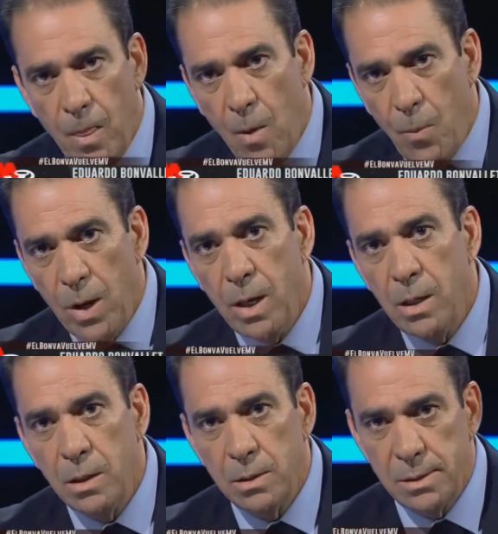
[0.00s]
no
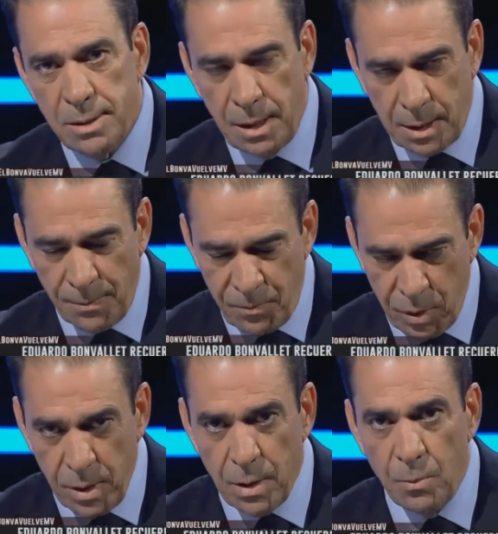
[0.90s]
pueden ser
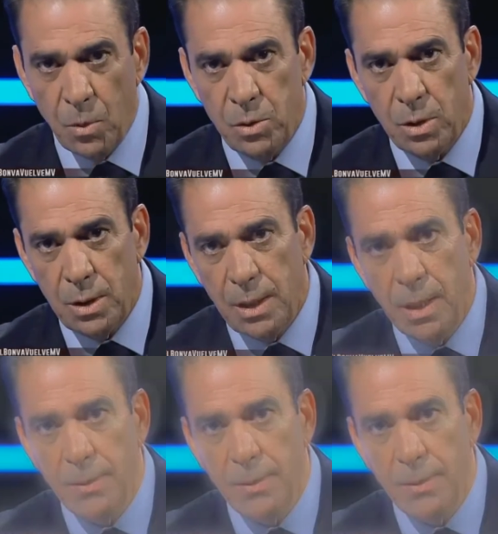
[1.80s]
campeones del mundo el